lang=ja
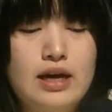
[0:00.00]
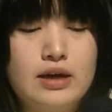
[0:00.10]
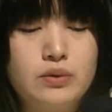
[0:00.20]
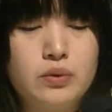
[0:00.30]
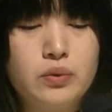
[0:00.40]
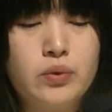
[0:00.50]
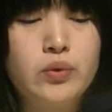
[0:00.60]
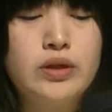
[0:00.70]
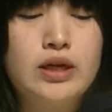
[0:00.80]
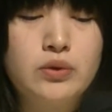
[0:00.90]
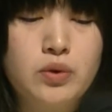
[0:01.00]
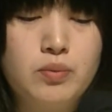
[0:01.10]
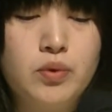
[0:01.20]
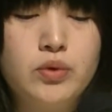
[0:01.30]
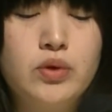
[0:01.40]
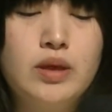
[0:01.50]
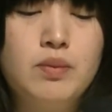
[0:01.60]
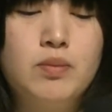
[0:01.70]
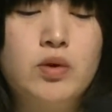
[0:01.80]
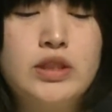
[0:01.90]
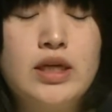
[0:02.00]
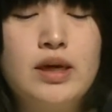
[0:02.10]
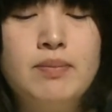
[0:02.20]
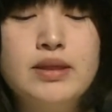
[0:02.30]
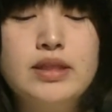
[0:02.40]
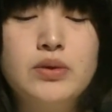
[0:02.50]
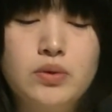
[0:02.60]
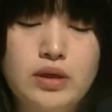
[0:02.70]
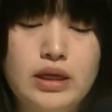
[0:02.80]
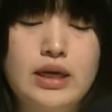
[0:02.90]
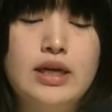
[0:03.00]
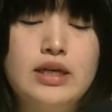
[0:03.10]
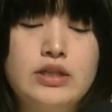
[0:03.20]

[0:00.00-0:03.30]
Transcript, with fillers: コーナーの冒頭でも申し上げました通り、